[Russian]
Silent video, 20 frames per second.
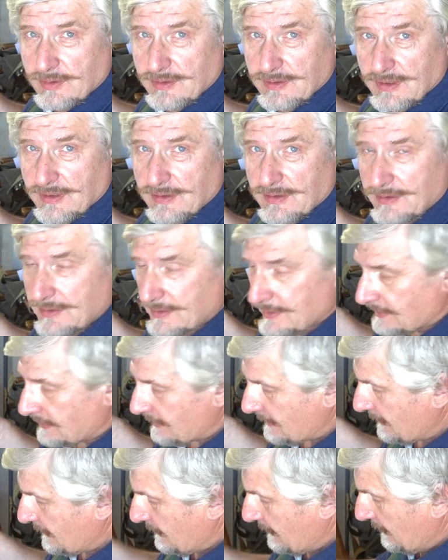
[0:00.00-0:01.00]
делать,
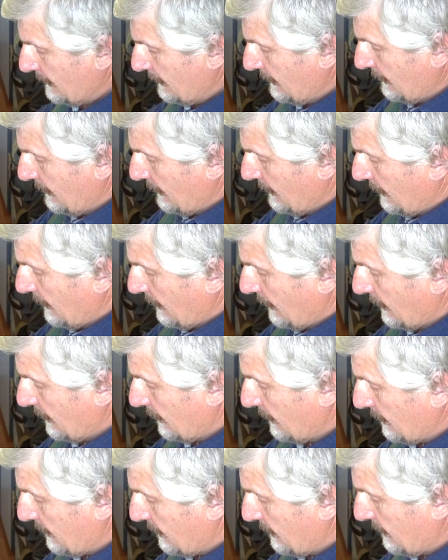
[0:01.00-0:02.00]

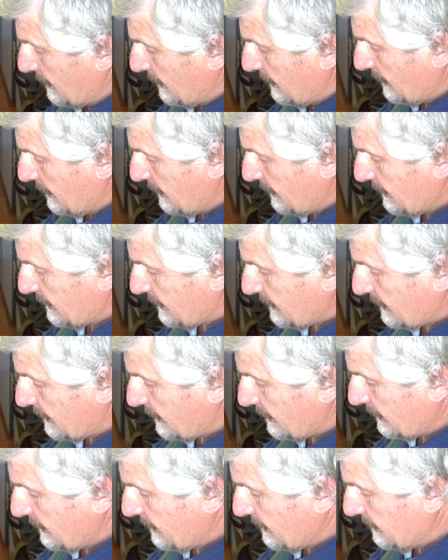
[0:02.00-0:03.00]
э,
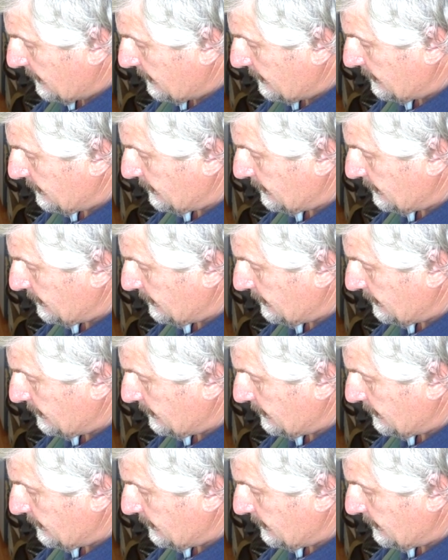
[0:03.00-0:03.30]
с